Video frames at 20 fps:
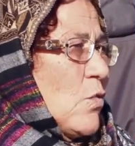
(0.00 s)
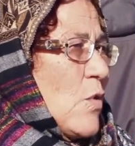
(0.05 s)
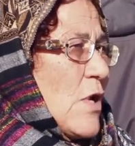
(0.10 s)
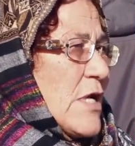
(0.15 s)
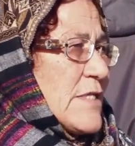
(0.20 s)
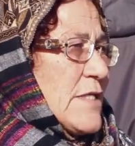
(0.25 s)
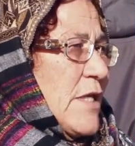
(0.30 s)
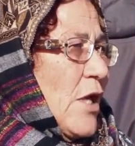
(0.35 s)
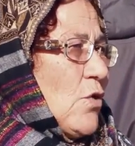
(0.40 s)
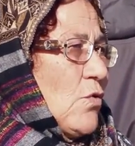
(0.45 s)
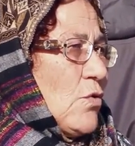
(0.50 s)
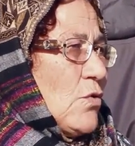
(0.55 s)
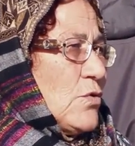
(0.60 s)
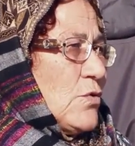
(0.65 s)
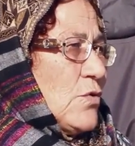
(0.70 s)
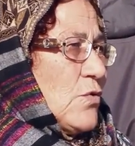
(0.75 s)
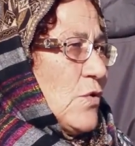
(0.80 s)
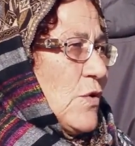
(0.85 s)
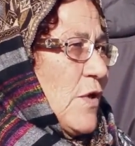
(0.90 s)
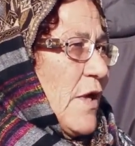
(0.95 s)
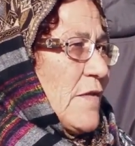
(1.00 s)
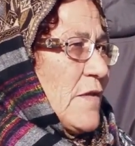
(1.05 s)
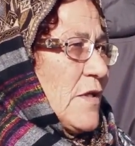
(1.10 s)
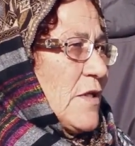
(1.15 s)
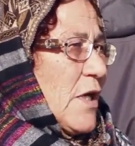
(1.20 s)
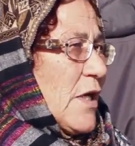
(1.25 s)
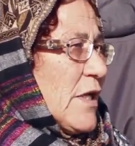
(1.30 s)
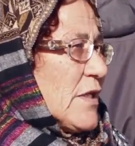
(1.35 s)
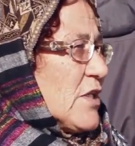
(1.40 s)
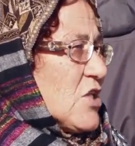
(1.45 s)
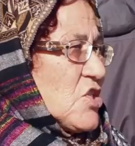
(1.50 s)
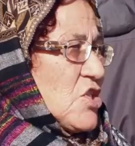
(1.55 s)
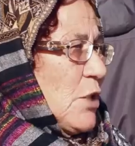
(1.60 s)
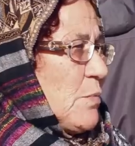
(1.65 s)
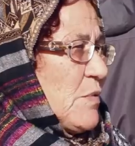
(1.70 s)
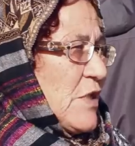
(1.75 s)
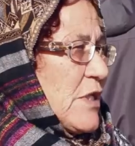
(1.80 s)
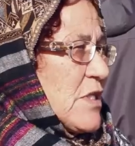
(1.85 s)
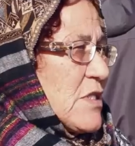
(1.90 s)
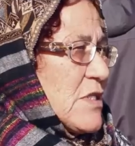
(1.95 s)
لوا 52 هذه قداش
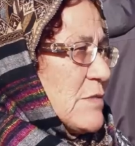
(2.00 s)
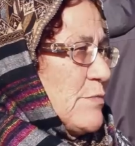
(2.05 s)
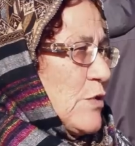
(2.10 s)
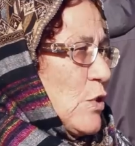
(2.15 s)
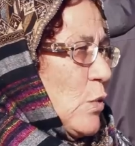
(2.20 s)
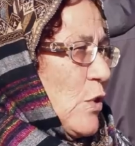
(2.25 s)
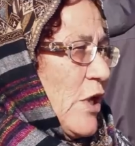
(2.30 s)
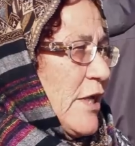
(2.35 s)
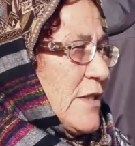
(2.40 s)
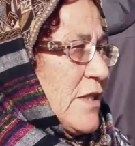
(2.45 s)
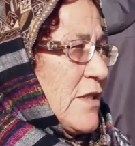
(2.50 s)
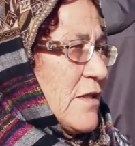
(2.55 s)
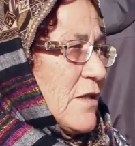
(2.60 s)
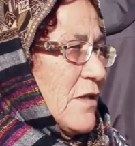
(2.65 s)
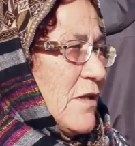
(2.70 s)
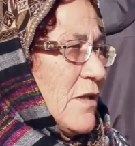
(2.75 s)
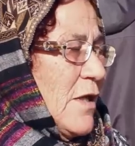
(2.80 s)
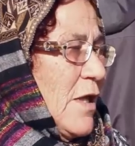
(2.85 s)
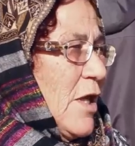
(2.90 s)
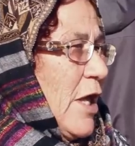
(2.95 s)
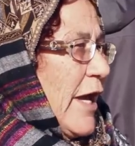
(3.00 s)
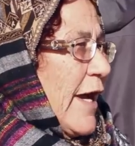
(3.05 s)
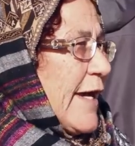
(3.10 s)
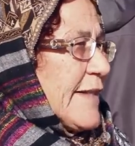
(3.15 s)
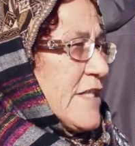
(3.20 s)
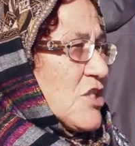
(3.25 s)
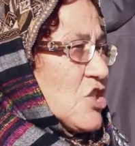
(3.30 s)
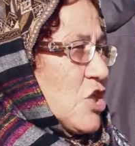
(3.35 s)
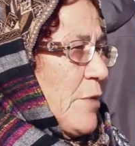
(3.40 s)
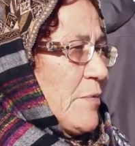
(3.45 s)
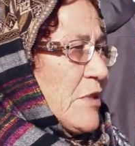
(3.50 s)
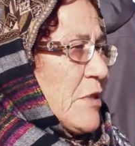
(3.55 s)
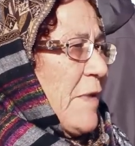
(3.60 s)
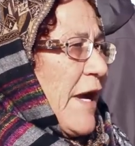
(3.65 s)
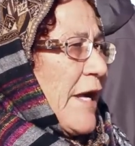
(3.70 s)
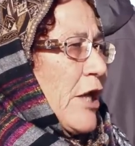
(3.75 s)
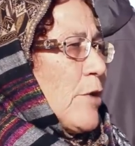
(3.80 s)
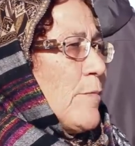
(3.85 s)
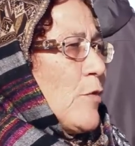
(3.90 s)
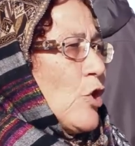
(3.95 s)
حب تهز من ولد قداش حب
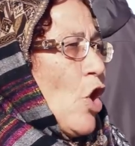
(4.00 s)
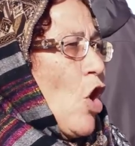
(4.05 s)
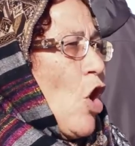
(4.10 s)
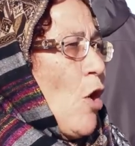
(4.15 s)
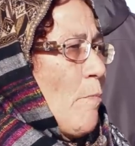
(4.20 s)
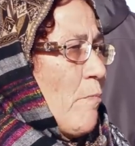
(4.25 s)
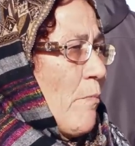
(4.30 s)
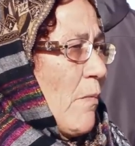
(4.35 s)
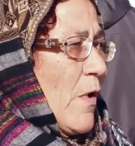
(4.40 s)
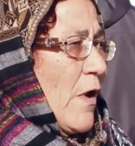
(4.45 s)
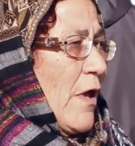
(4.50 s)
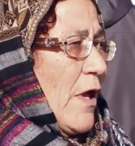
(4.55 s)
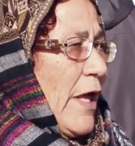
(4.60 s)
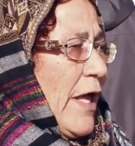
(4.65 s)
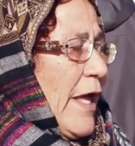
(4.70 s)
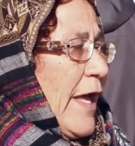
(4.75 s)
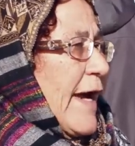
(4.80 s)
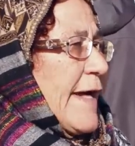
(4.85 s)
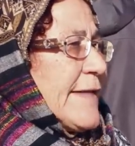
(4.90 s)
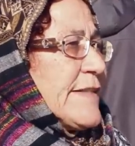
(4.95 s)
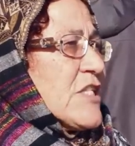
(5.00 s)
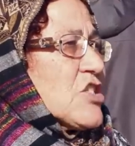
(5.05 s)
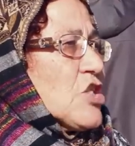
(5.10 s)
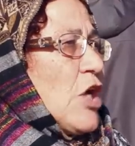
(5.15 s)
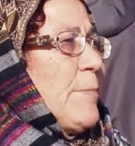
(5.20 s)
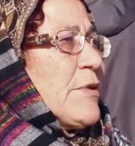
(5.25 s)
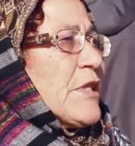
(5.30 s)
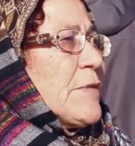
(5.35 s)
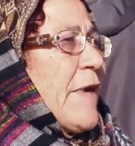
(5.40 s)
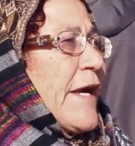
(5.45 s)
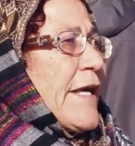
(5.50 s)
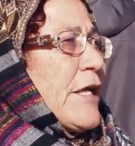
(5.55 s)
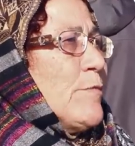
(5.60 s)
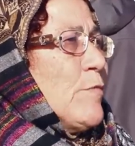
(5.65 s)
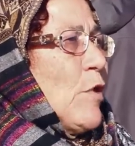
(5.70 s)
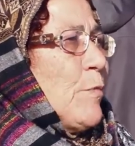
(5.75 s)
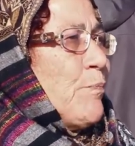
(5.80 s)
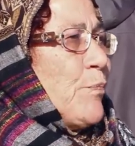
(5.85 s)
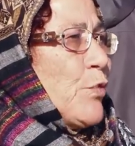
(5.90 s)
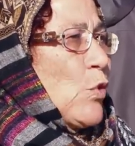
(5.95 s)
تبكي من ام قداش حب تبكي
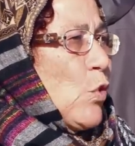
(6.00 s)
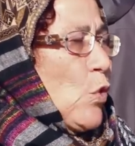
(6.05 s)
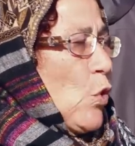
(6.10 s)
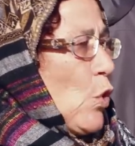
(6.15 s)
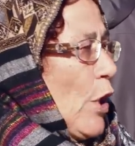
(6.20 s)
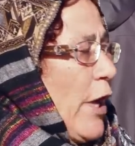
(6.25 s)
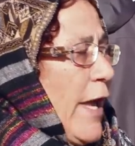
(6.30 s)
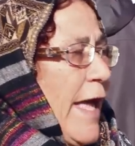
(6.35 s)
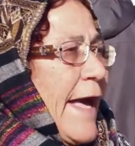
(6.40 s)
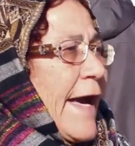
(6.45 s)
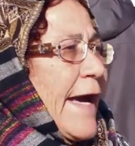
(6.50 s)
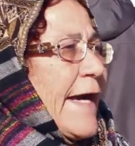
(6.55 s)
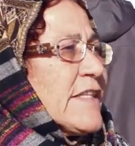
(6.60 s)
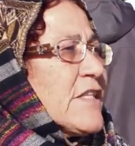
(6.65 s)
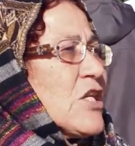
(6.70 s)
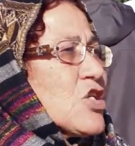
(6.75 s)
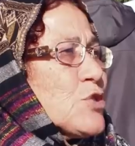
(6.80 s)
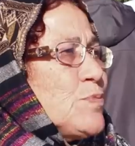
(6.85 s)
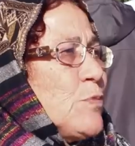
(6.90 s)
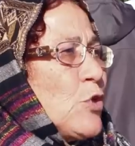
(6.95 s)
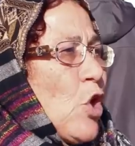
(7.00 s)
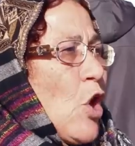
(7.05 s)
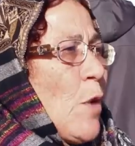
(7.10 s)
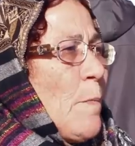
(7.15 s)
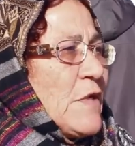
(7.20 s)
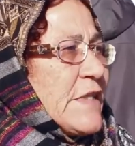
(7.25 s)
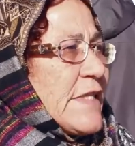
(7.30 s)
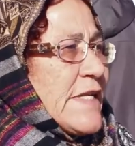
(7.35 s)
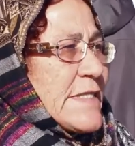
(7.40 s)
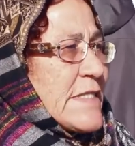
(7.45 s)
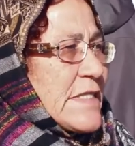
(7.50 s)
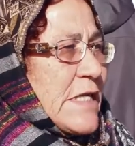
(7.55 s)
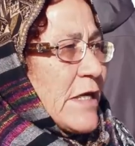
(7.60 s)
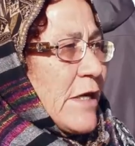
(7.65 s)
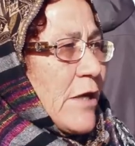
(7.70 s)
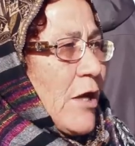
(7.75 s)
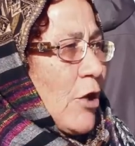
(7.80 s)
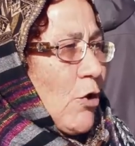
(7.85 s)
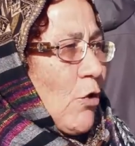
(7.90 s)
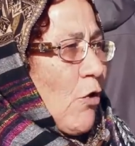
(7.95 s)
من بو قداش من ام تهز
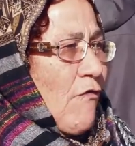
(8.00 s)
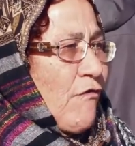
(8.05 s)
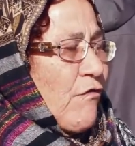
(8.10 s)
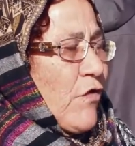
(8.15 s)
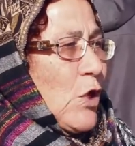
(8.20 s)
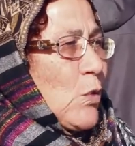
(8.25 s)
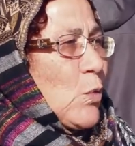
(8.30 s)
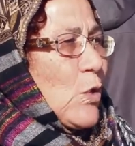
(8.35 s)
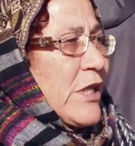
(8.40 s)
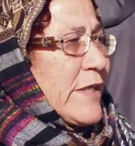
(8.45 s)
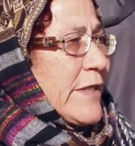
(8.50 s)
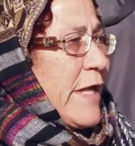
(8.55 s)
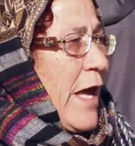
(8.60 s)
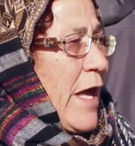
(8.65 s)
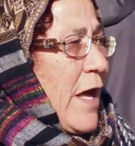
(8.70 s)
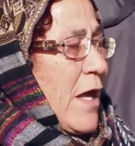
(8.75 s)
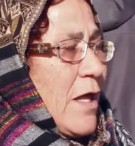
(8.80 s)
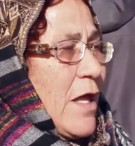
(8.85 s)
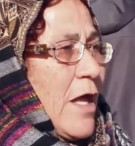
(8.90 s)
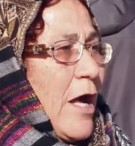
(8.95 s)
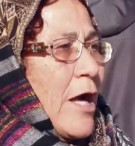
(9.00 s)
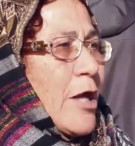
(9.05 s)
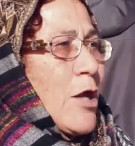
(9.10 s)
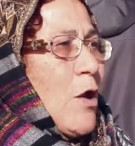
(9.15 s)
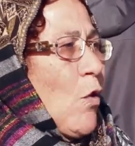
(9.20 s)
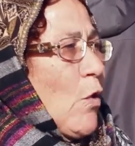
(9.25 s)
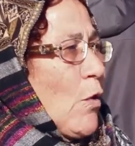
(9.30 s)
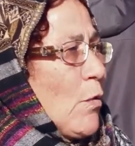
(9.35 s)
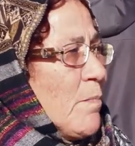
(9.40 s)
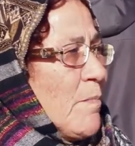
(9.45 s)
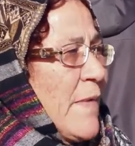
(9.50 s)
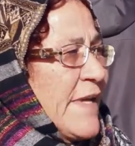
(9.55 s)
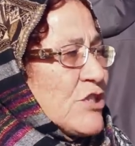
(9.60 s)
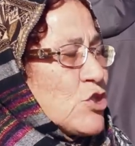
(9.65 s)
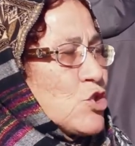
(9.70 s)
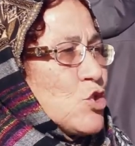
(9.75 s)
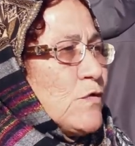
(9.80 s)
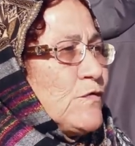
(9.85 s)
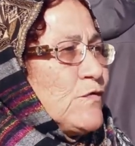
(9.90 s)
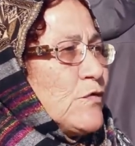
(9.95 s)
القفه لولدها راكم ما
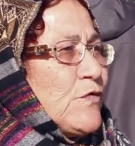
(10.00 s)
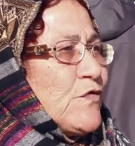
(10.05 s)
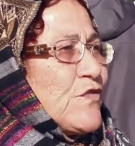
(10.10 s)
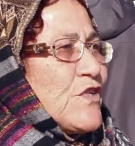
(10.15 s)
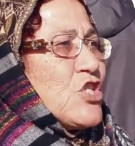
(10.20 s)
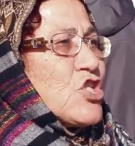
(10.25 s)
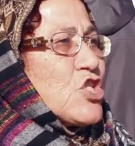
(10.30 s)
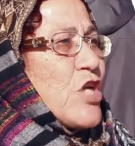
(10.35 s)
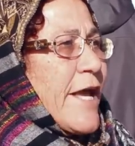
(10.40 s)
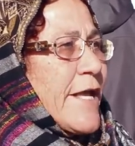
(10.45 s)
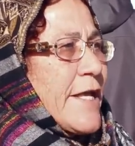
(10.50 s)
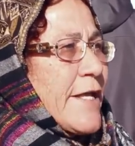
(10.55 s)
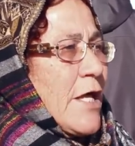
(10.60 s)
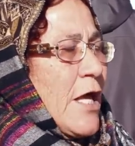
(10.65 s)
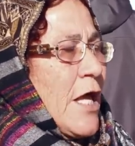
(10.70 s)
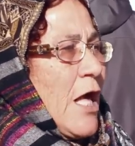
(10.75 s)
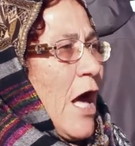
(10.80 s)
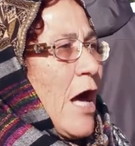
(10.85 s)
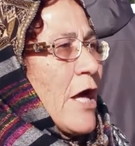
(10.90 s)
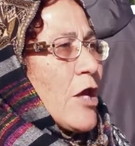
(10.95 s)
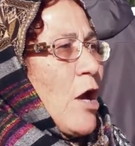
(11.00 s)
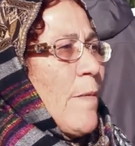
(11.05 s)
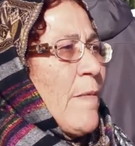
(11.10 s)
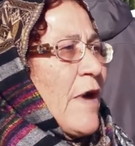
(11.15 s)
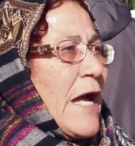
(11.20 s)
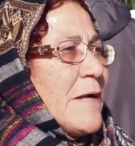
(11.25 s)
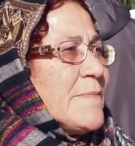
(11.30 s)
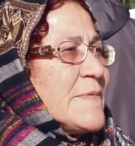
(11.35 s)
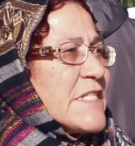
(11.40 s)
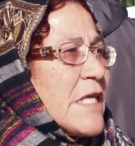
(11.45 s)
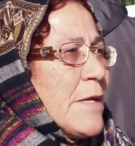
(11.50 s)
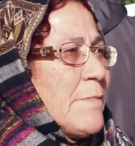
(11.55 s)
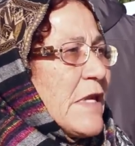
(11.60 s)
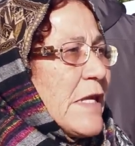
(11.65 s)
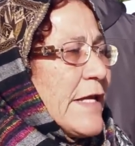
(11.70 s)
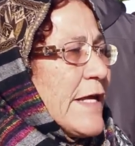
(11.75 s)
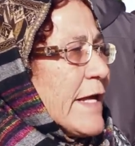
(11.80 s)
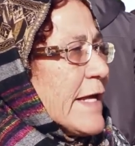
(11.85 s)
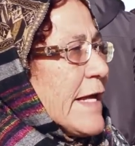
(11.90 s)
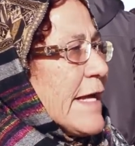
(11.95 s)
تشوفوا في شيء راهم خمسة
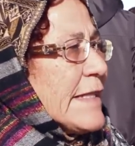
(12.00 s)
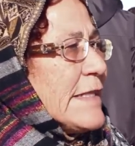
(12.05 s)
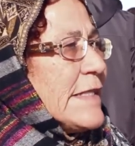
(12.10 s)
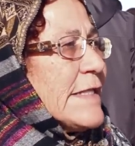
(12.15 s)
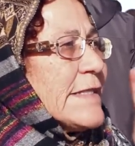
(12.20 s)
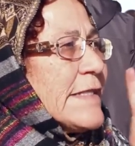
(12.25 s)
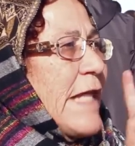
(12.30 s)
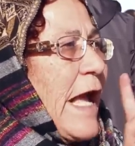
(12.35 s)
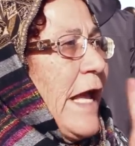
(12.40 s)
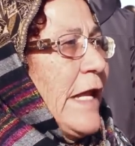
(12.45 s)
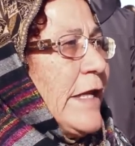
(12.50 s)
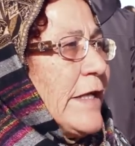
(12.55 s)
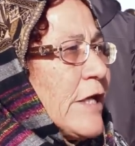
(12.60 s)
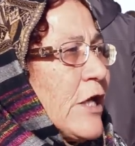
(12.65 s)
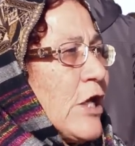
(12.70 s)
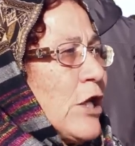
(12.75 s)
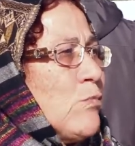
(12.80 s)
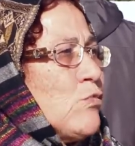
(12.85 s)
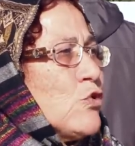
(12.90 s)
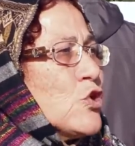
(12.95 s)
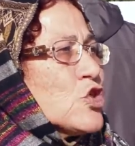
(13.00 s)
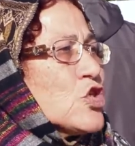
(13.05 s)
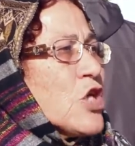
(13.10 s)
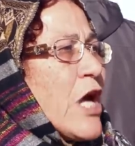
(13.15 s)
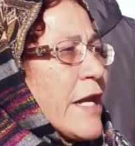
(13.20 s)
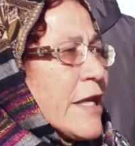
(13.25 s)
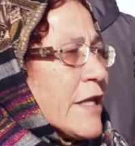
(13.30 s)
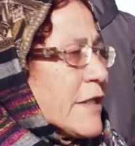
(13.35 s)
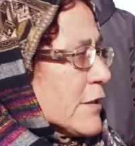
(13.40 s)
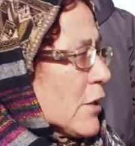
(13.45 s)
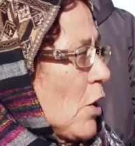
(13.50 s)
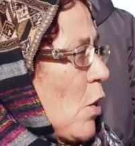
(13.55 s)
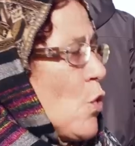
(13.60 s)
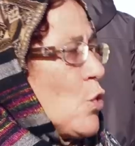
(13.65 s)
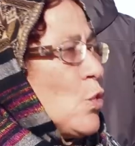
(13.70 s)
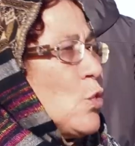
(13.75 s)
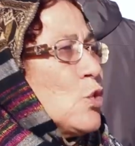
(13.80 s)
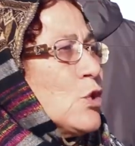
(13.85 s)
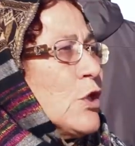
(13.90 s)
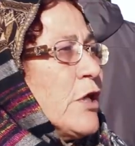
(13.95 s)
مليارات للتحليل مجرد
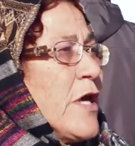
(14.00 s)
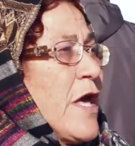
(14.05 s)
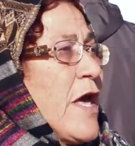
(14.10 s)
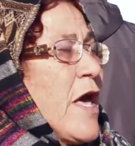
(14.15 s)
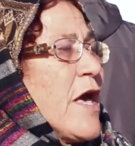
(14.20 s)
كونه